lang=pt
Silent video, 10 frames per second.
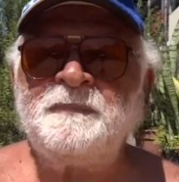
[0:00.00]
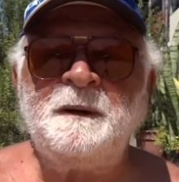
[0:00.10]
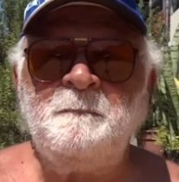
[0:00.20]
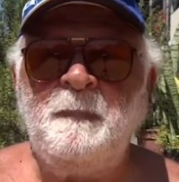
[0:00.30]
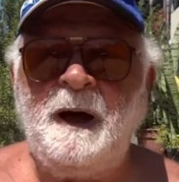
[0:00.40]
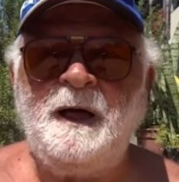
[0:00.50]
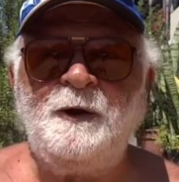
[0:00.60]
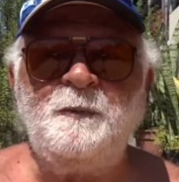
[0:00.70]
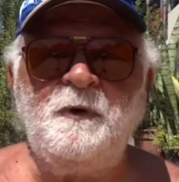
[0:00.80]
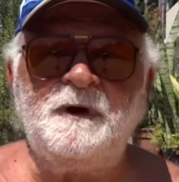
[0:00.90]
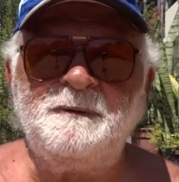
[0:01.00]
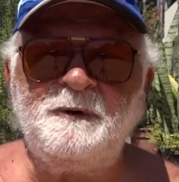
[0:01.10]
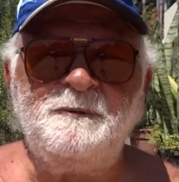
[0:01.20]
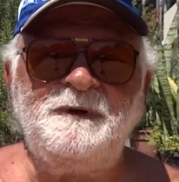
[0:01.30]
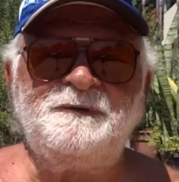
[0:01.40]
Mas o programa
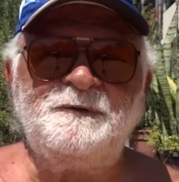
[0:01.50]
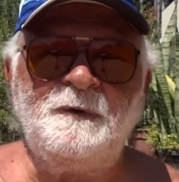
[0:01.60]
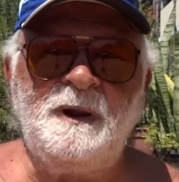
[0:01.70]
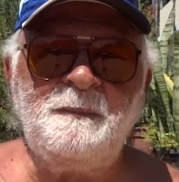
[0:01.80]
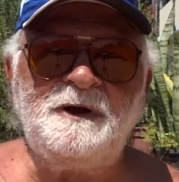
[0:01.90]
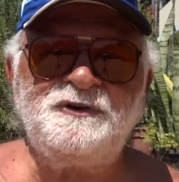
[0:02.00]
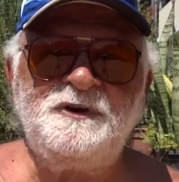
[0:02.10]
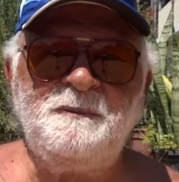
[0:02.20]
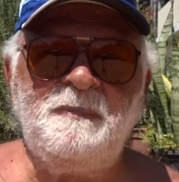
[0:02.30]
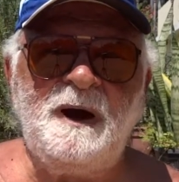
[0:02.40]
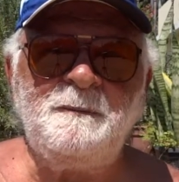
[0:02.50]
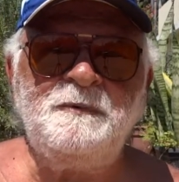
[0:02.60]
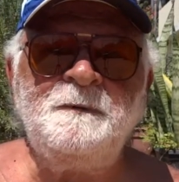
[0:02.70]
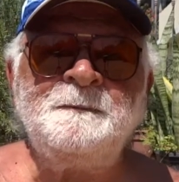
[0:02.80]
começou, Lamartine Babo.